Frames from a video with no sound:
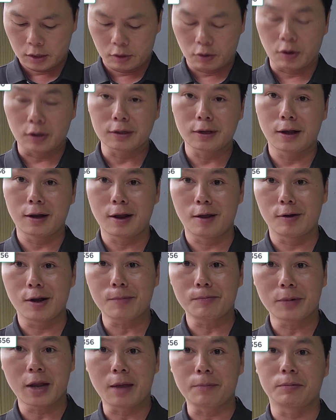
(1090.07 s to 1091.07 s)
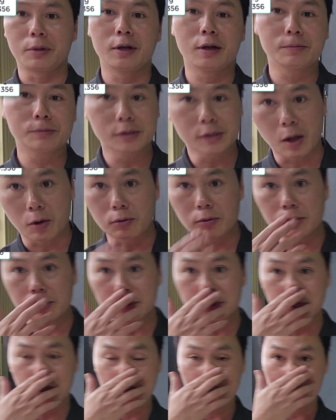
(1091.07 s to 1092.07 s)
kiểu thợ nào lắp đẹp hay lắp
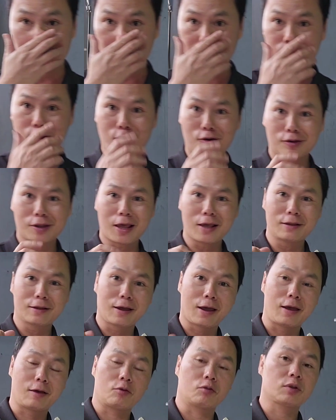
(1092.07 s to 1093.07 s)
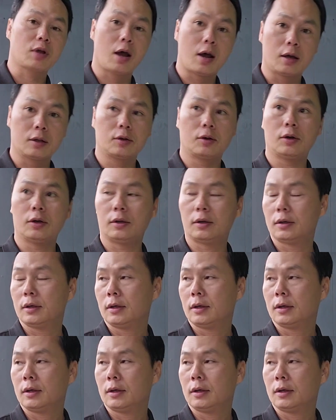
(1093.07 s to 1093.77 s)
xấu thì là do tay nghề của thợ thôi